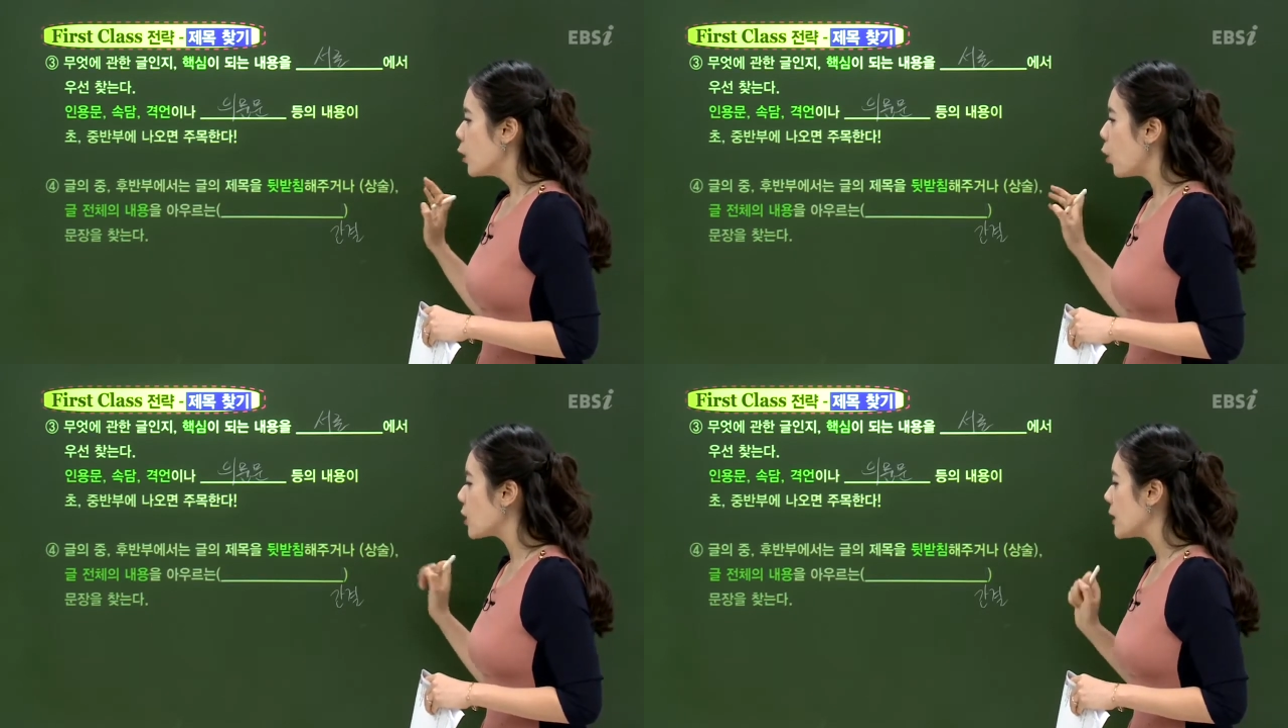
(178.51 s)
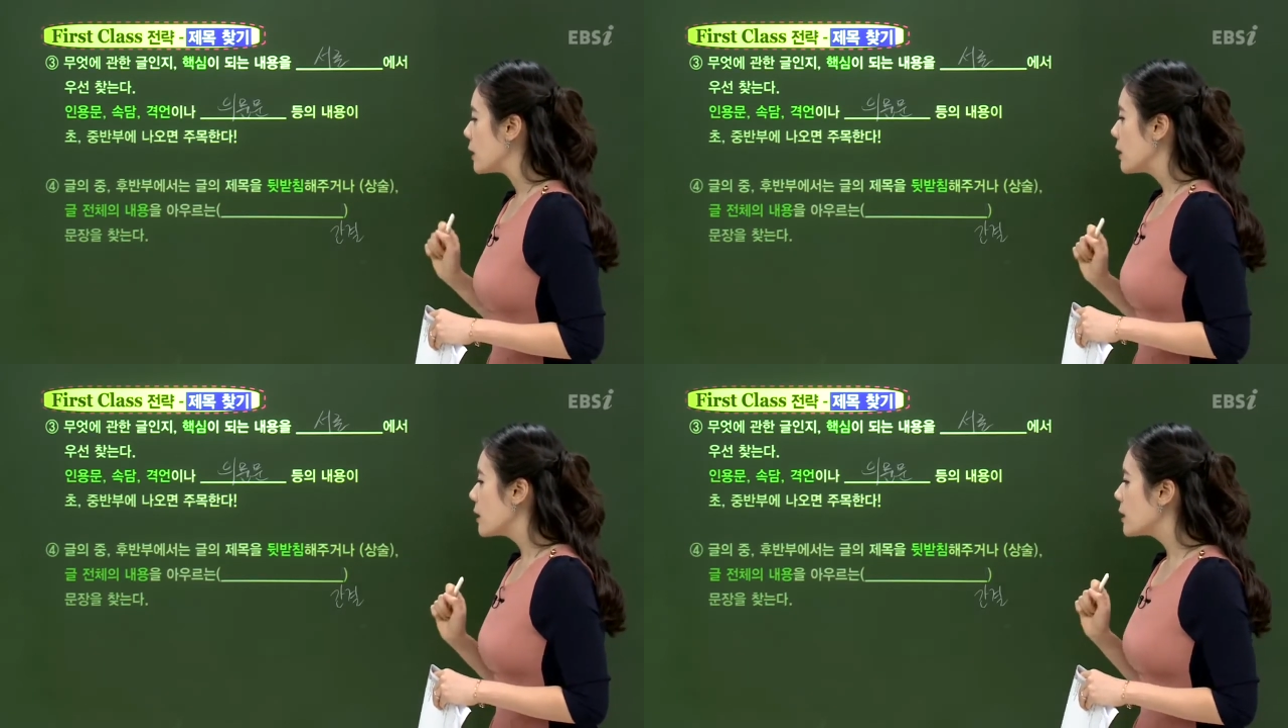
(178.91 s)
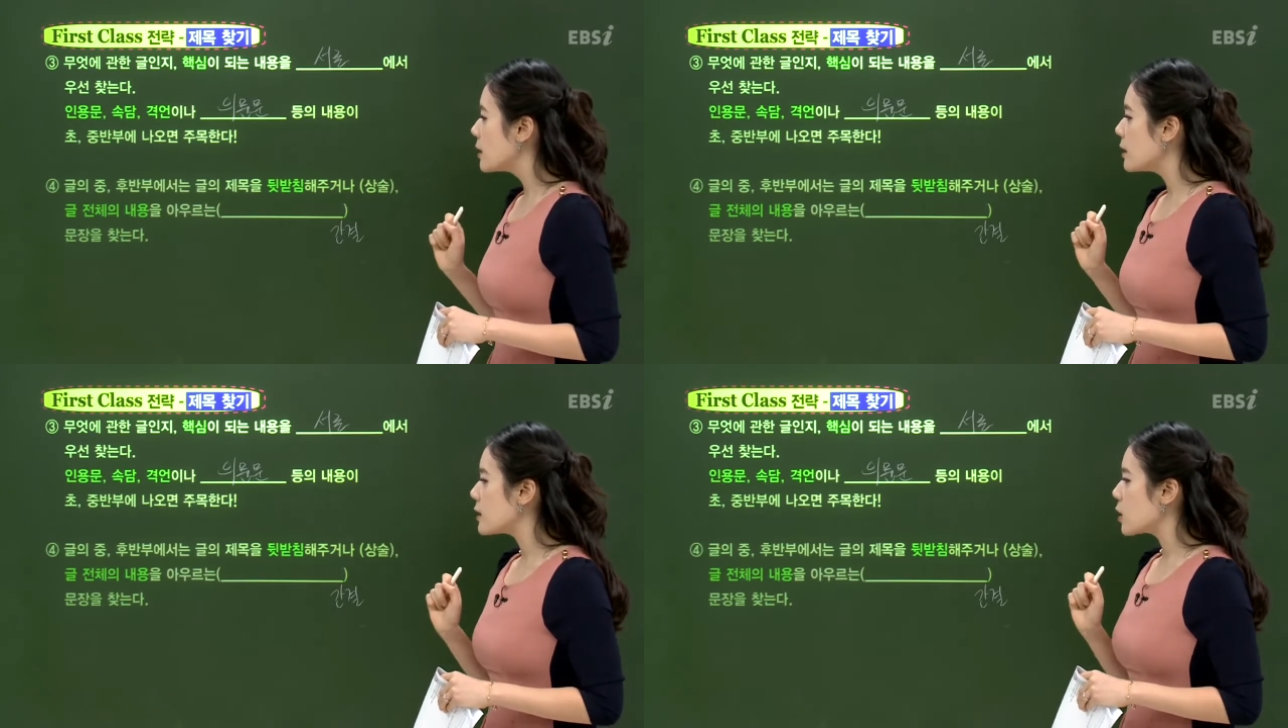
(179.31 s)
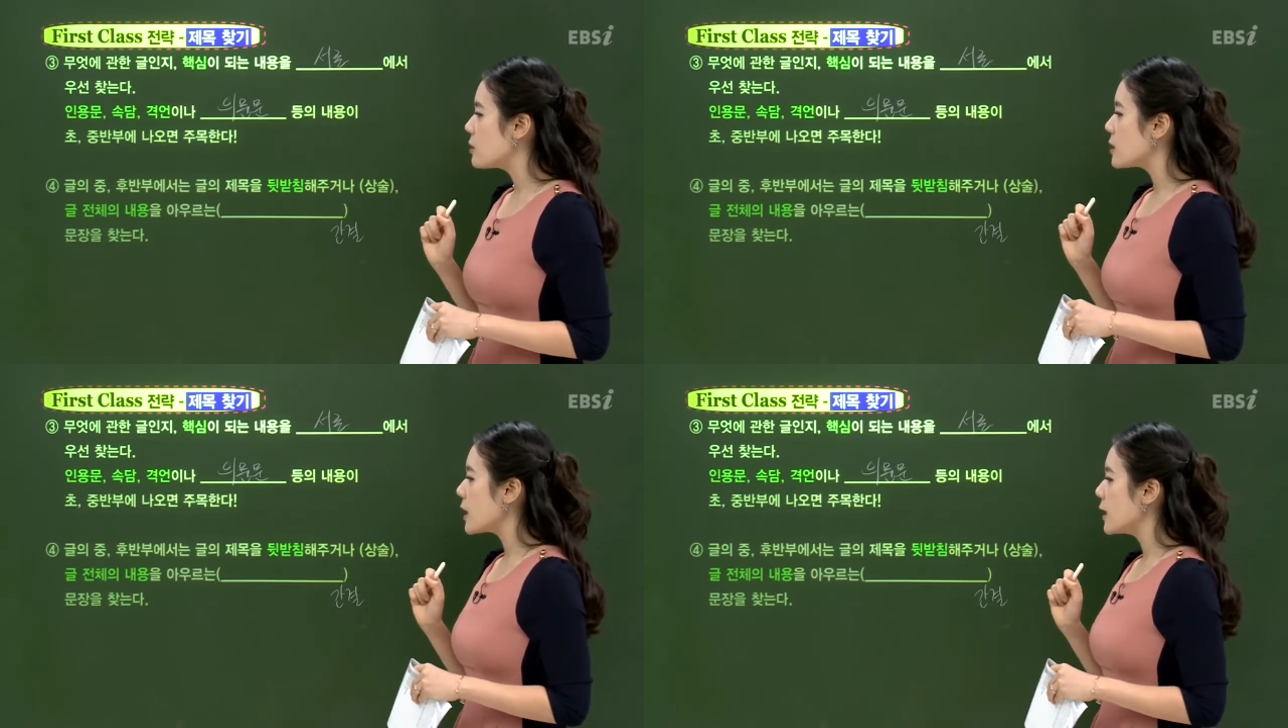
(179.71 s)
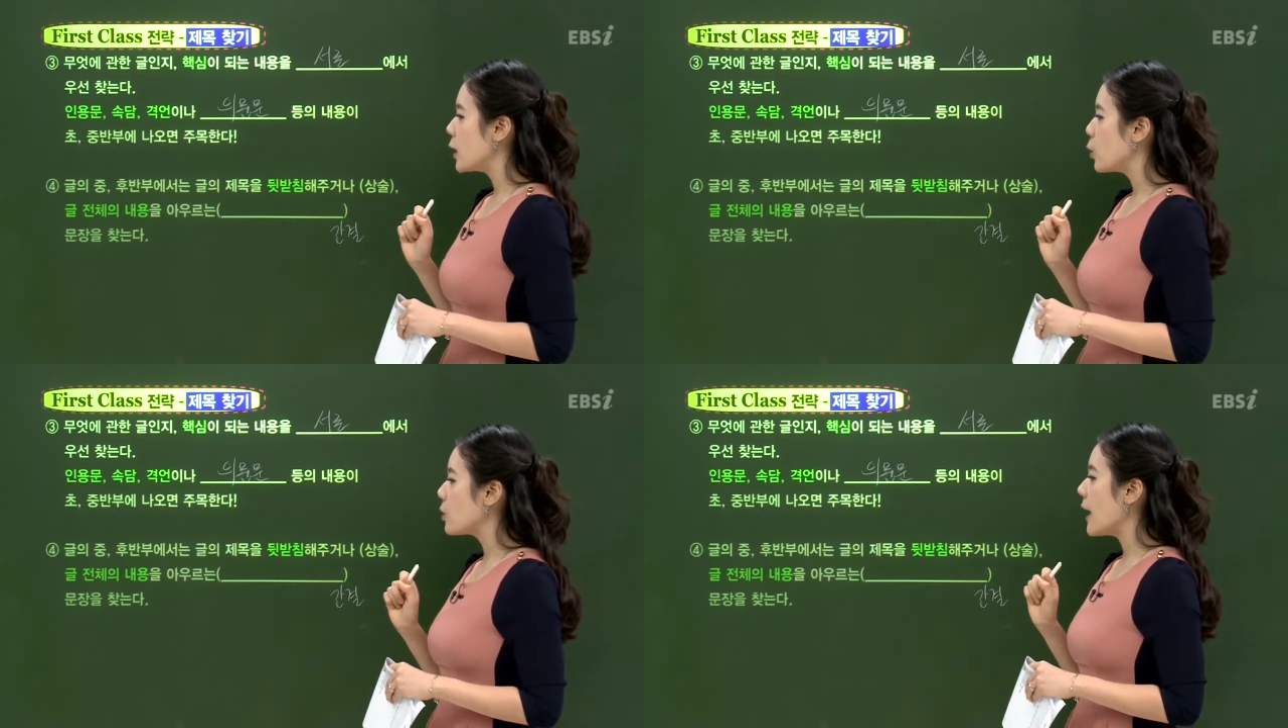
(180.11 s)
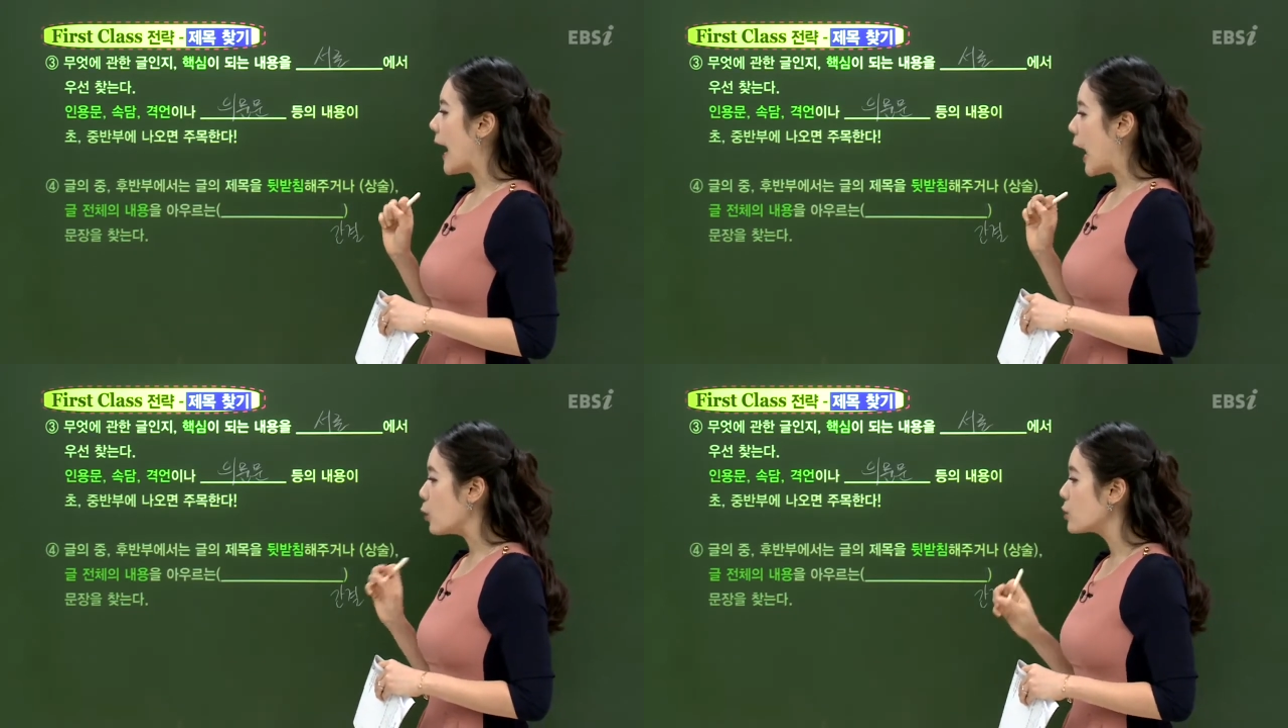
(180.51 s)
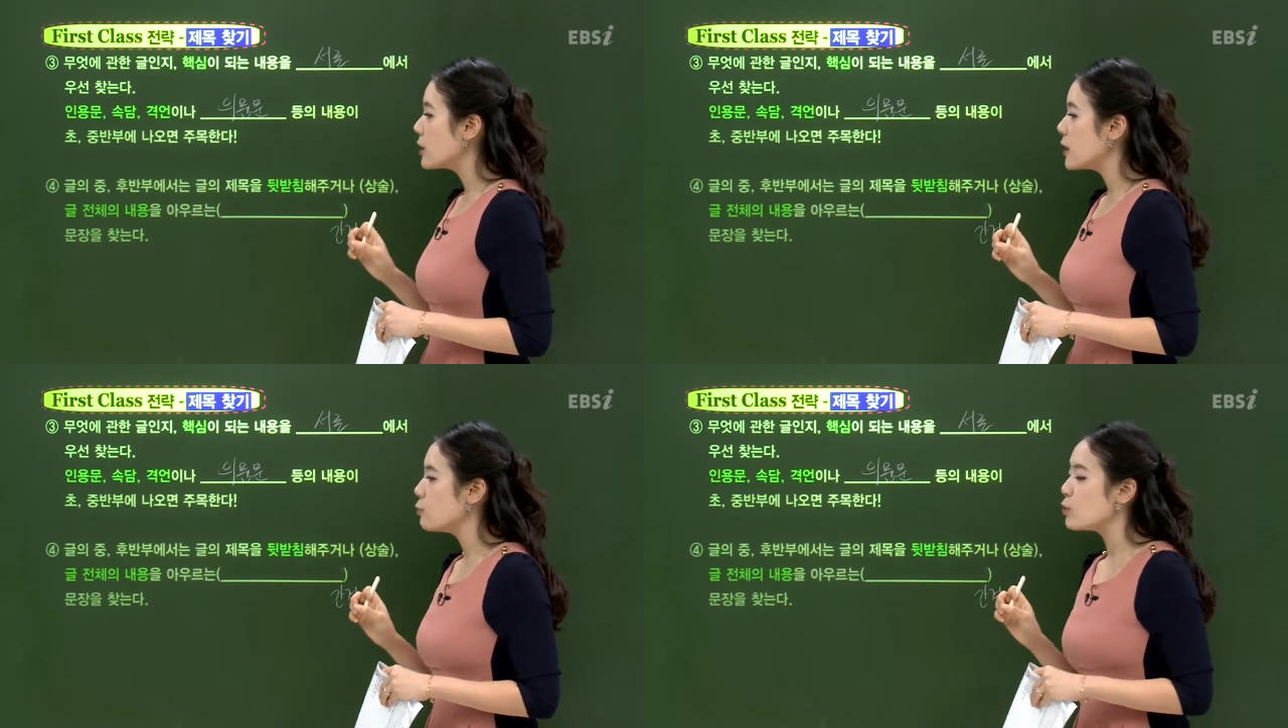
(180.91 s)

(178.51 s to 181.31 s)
혹은 글 전체의 내용을 아우르는